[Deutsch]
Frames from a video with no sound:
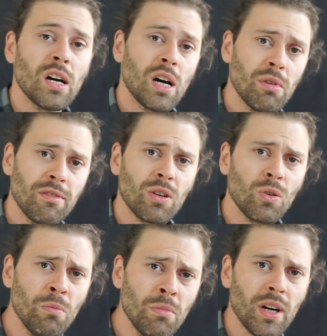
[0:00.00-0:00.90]
Aber
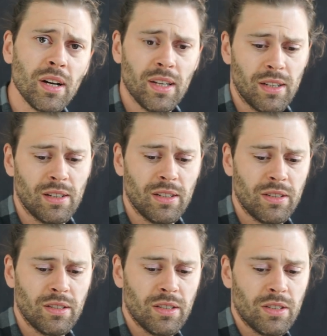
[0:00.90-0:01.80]
warum
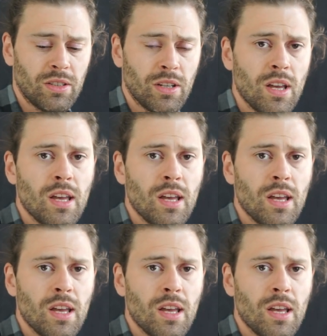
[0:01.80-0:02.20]
eigentlich nicht?